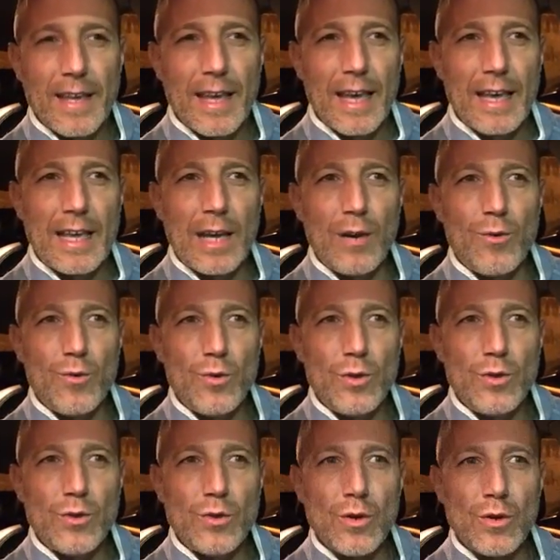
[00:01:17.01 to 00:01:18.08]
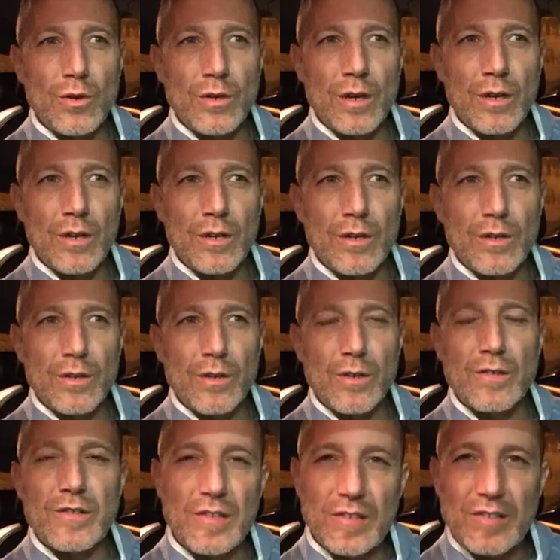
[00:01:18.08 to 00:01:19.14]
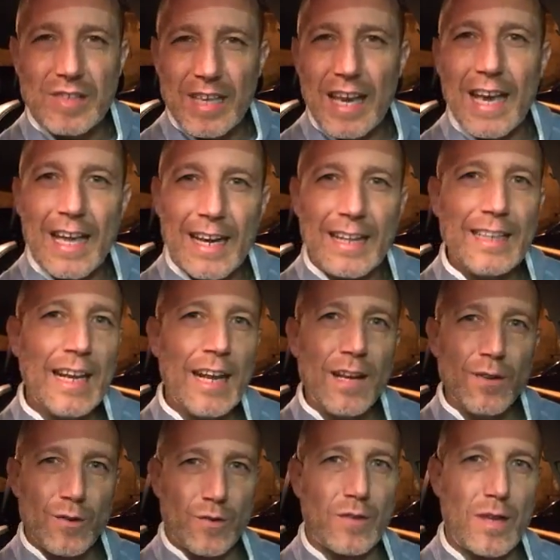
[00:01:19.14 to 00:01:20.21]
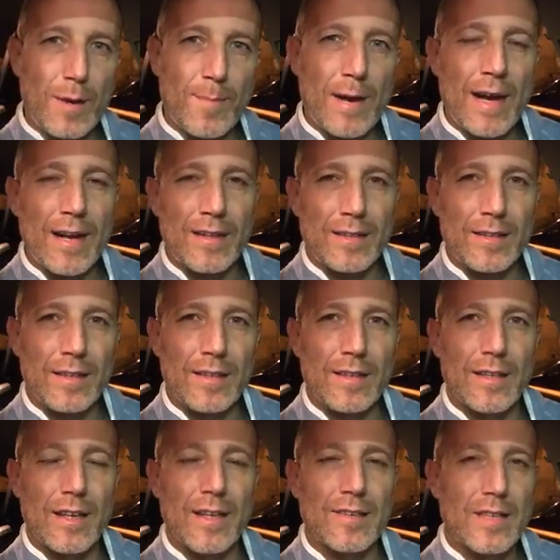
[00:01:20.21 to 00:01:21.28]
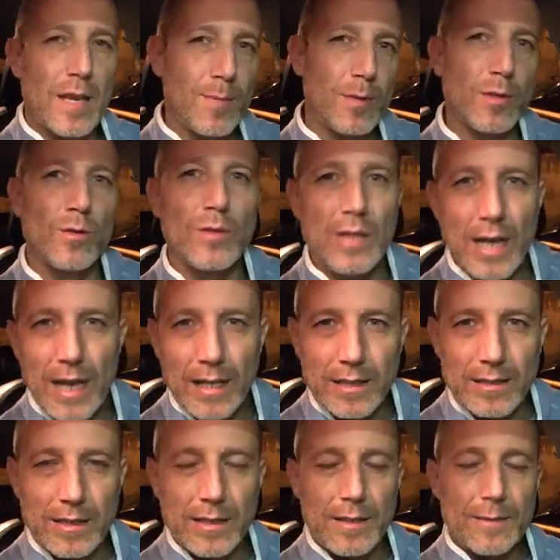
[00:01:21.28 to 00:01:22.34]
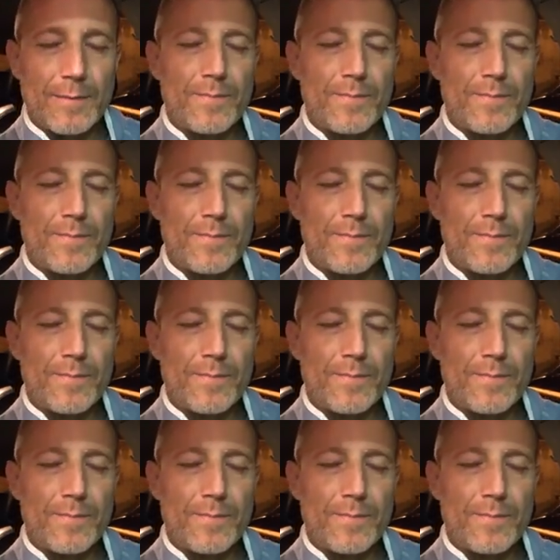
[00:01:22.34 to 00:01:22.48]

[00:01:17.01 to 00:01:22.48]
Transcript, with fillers: è che Lui non, non si schiera dalla nostra parte a scapito di altri